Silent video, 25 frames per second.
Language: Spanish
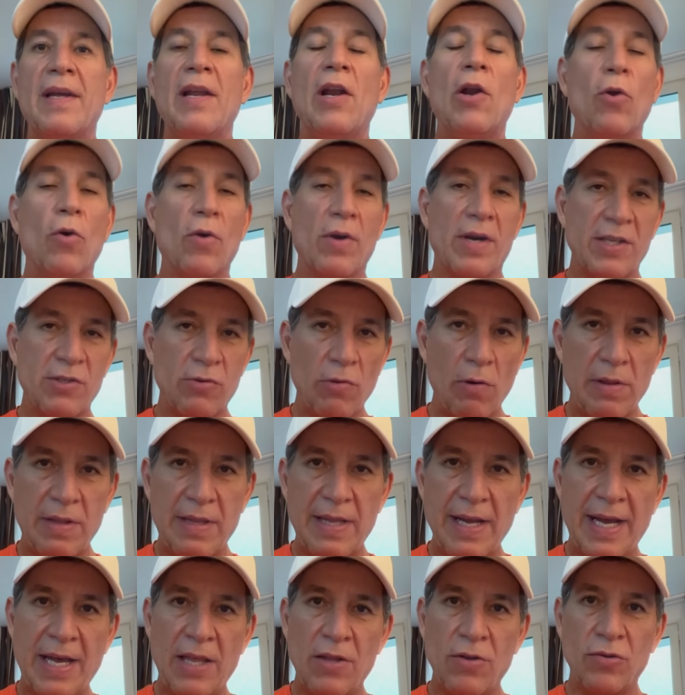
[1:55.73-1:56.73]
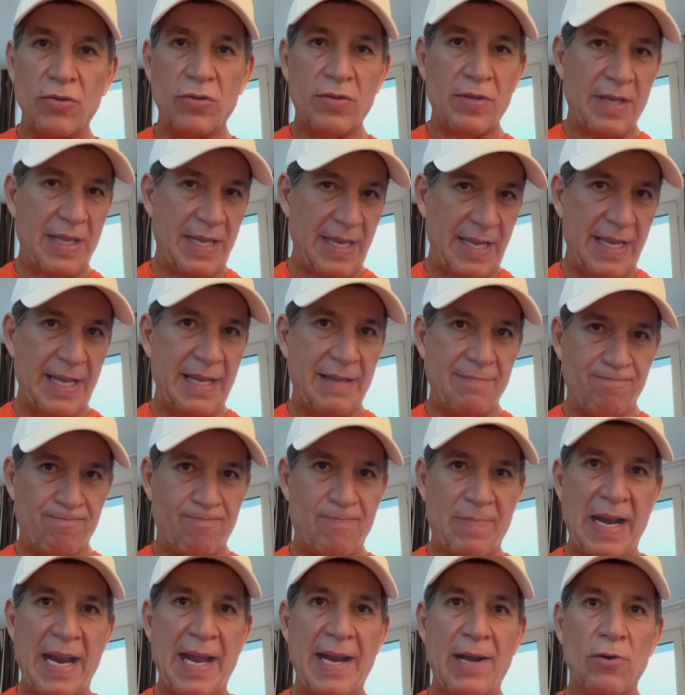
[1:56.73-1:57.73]
los resultados que
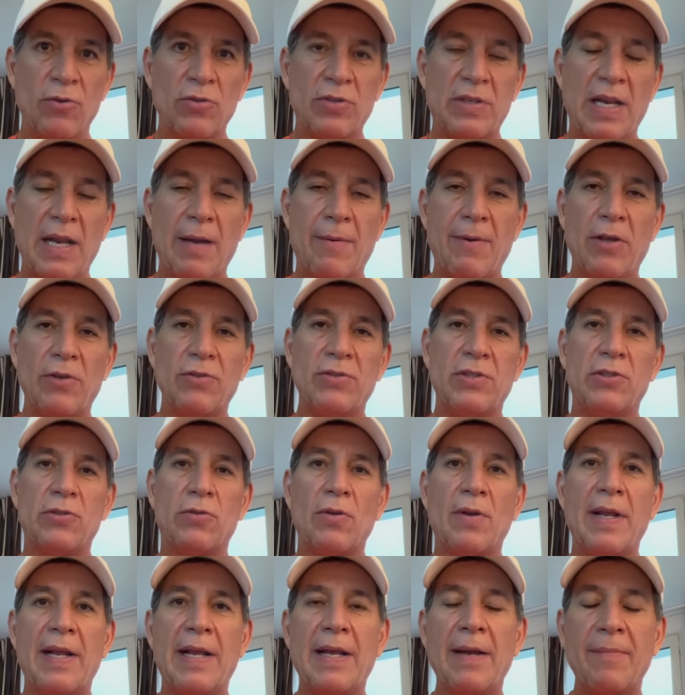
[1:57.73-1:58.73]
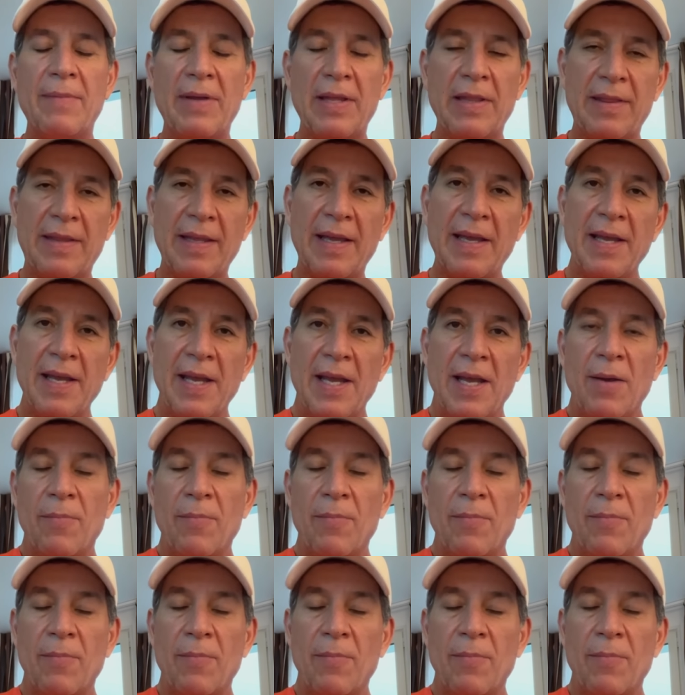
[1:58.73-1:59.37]
traen los clavados históricamente,